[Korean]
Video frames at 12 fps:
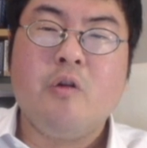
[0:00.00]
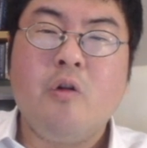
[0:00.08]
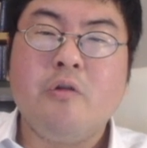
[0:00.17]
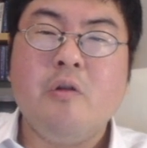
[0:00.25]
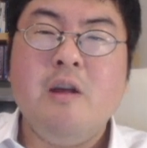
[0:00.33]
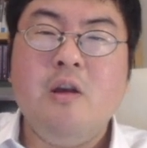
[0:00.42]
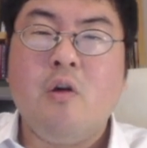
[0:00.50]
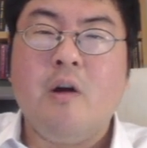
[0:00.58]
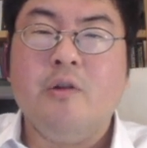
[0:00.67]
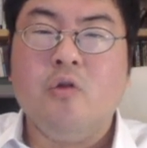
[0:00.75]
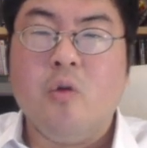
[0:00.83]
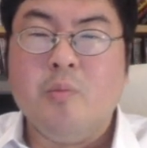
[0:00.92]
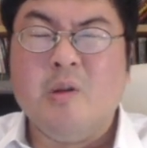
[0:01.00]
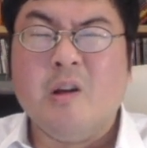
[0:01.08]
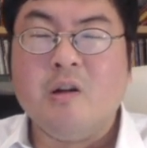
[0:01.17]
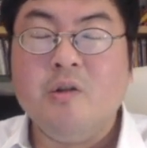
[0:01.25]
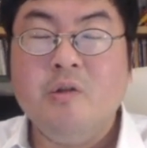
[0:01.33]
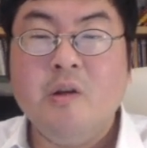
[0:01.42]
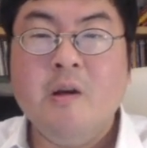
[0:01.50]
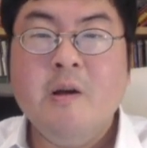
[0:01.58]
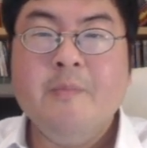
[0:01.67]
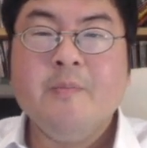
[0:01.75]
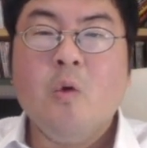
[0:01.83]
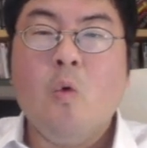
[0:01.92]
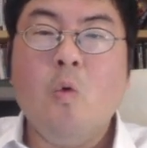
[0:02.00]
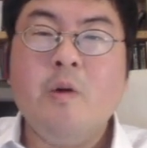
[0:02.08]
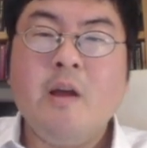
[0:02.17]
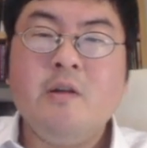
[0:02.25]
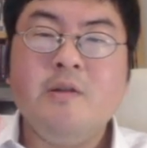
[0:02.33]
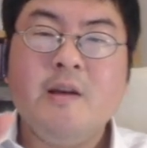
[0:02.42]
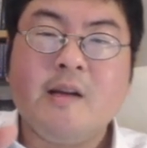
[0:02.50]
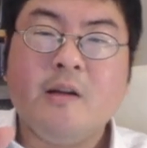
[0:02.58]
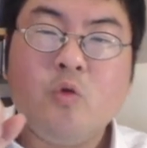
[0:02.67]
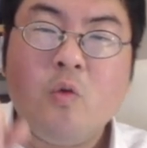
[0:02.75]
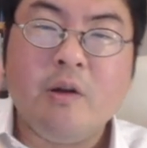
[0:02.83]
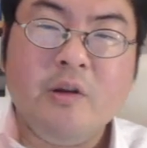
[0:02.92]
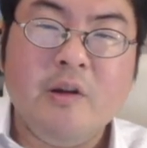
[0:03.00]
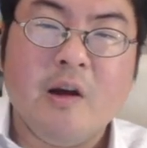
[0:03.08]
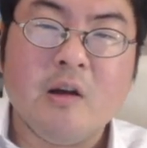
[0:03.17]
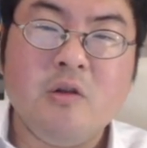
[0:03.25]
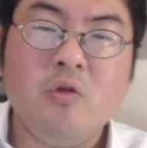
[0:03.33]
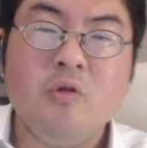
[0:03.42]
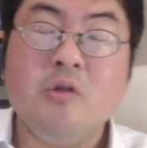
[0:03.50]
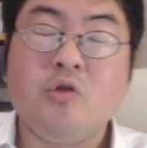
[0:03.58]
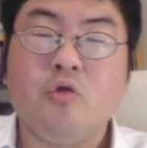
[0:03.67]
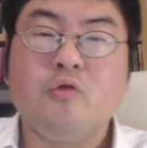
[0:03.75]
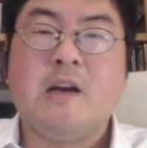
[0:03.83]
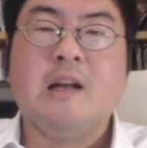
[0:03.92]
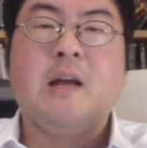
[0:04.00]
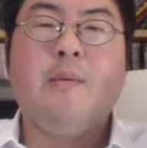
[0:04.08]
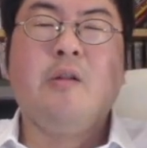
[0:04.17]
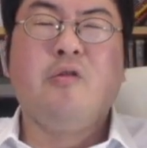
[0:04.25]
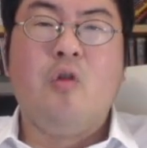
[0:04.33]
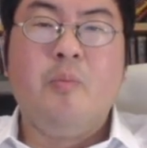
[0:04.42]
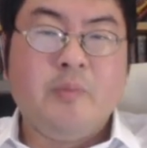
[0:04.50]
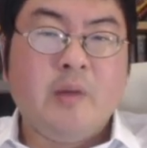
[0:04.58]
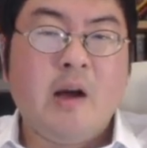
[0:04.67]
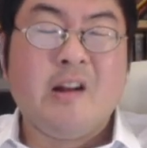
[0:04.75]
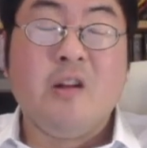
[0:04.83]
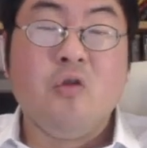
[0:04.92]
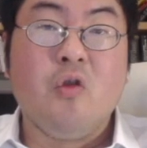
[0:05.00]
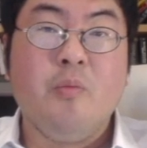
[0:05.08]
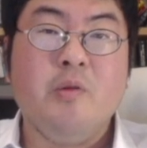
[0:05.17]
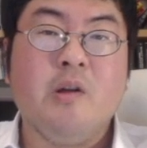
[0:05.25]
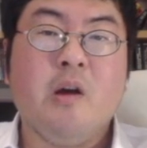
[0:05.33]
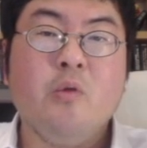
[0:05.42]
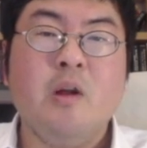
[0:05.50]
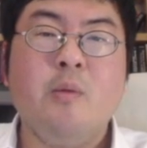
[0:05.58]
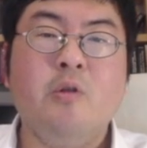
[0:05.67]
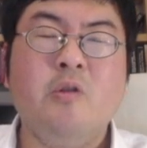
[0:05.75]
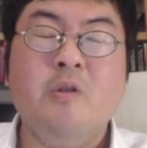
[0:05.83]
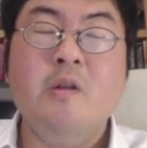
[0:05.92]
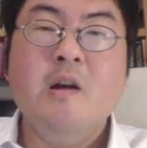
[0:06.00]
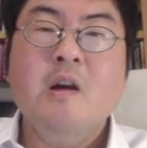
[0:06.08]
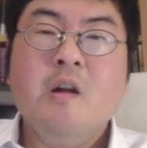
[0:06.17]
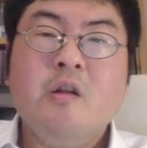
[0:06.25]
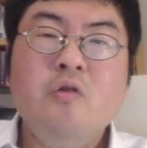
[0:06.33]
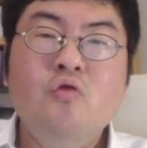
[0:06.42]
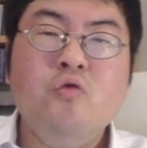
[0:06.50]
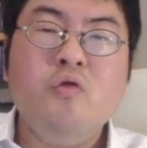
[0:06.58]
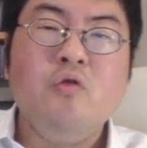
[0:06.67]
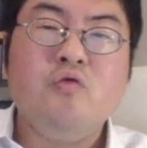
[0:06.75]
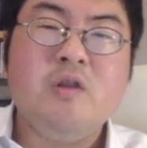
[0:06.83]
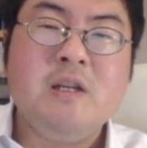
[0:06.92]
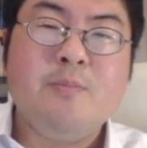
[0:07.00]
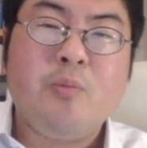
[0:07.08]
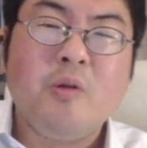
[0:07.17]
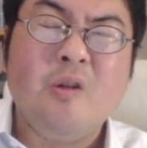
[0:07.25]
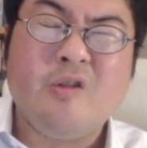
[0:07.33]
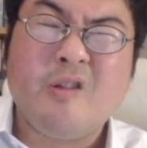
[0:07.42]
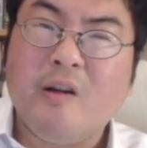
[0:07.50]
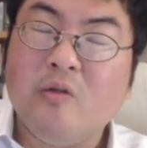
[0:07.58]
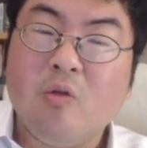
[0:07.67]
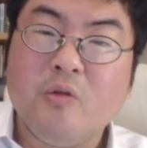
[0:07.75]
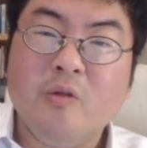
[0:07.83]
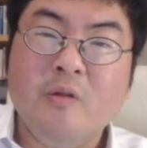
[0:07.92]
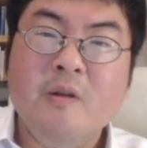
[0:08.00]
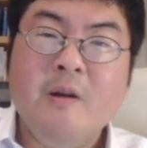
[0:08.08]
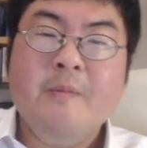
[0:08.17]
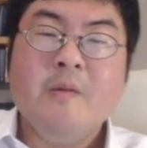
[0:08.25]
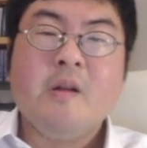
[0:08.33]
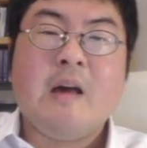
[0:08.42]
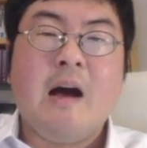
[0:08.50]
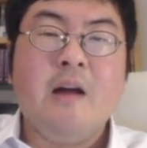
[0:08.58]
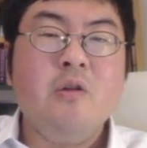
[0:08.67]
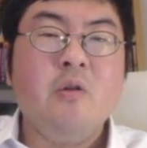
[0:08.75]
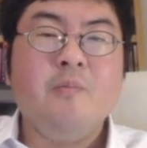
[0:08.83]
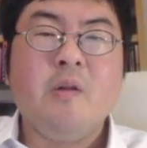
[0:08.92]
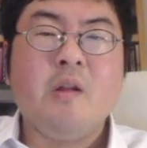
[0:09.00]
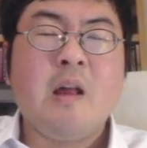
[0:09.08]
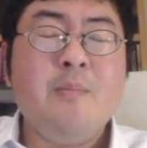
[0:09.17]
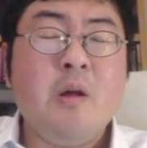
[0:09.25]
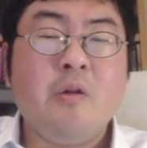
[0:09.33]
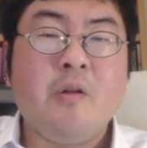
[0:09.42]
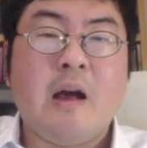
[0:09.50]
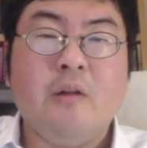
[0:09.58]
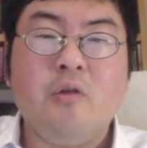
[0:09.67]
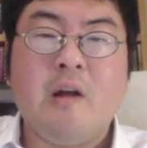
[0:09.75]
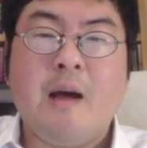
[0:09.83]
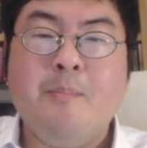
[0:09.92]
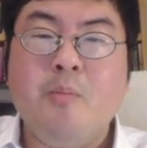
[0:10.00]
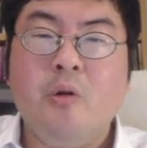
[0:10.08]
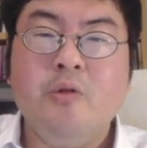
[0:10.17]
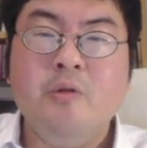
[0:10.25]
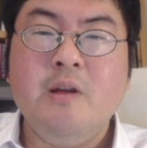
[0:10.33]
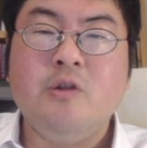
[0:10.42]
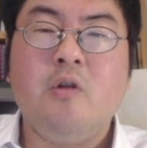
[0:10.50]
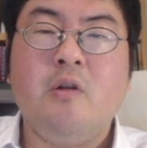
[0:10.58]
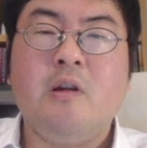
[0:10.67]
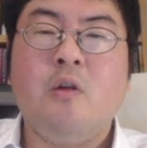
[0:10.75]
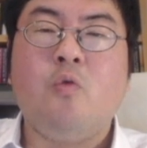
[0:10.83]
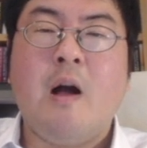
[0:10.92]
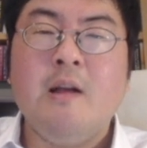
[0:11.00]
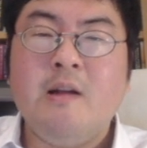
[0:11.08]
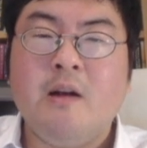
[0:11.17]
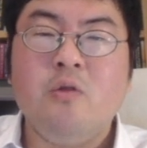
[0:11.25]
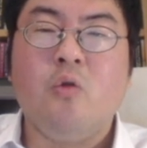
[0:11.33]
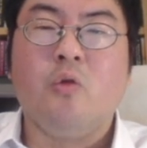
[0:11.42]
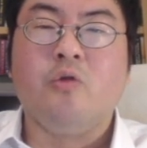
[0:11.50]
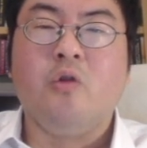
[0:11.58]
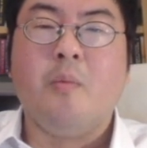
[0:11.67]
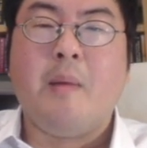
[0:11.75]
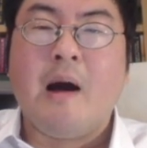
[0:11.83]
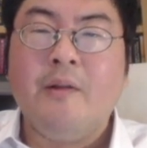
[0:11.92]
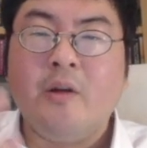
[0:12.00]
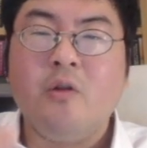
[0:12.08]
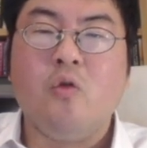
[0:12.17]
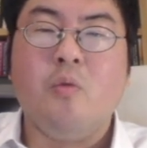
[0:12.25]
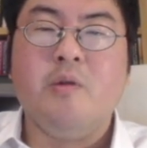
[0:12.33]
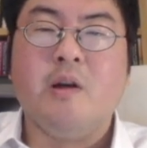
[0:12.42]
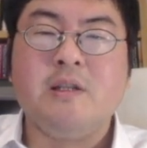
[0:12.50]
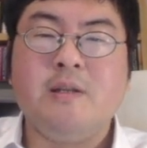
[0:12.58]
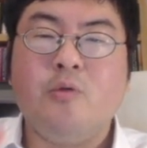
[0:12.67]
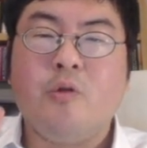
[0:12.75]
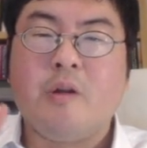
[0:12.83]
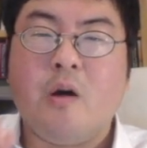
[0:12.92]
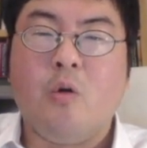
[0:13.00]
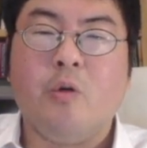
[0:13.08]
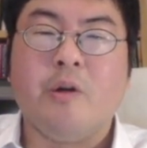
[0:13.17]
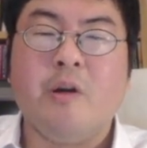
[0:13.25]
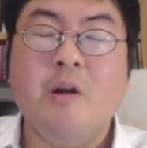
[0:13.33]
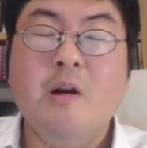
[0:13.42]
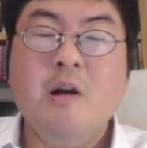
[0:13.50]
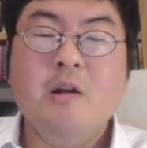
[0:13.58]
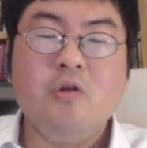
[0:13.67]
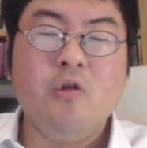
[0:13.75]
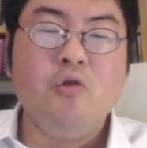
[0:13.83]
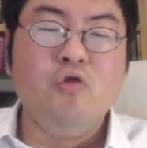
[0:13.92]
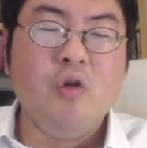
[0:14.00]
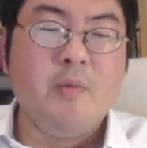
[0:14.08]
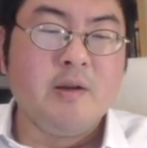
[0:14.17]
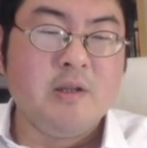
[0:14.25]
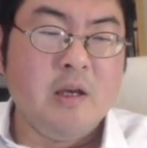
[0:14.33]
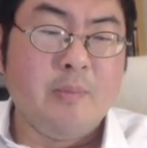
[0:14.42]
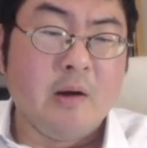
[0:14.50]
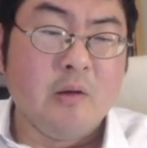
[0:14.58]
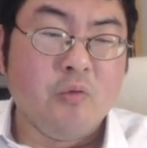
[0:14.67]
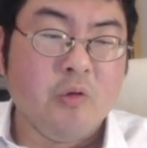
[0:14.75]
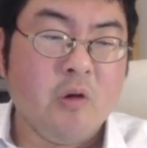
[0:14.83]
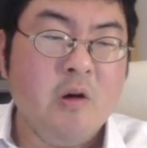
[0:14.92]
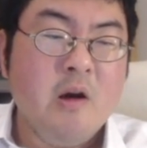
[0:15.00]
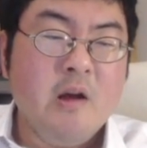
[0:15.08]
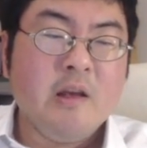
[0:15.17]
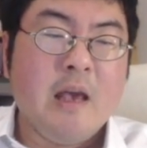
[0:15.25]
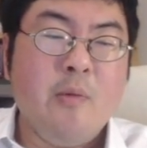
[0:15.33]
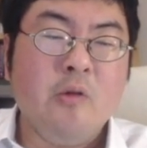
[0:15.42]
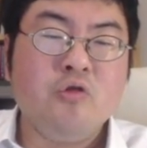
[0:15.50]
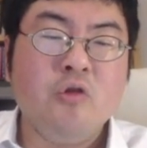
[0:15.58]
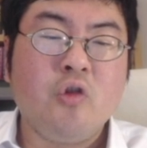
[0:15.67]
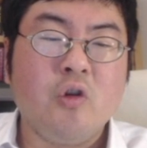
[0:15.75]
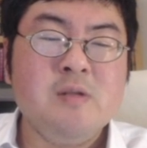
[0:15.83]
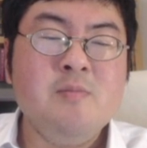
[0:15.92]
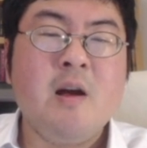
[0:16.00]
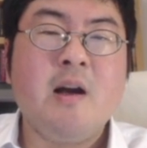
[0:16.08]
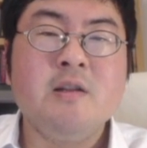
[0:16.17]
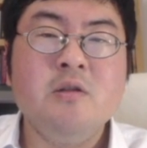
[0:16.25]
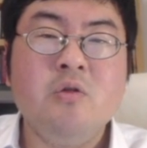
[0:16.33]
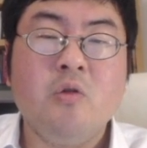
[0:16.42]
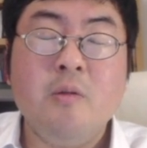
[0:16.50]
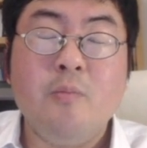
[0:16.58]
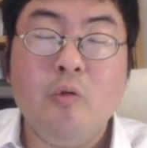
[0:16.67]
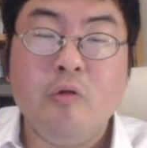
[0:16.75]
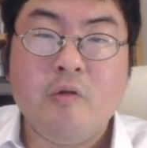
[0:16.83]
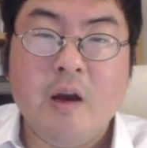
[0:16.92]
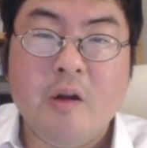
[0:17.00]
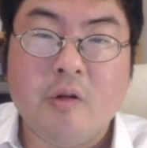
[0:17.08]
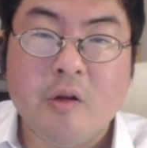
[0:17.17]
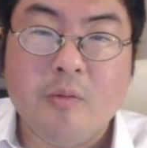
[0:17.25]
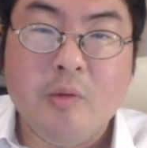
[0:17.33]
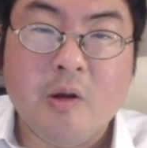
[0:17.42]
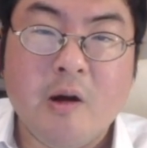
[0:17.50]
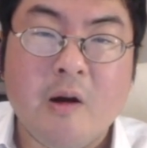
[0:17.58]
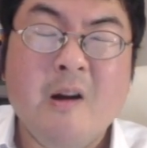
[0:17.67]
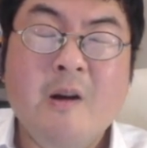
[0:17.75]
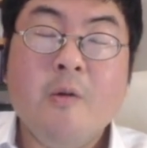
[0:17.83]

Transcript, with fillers: 서서히 이겨가는 겁니다. 근데 올해 그게 잘 통하느냐 그거는 저도 장담할 수 없다라는 겁니다. 왜냐면은 승률이 70%라는 거는 4년 3에서 4년에 한 번은 이 전략이 꽝이라는 거거든요. 망한다는 겁니다. 11월 4월에 그걸 유념하시기 바라고요. 개별주는 더 심각하신 거를 볼 수가 있었습니다.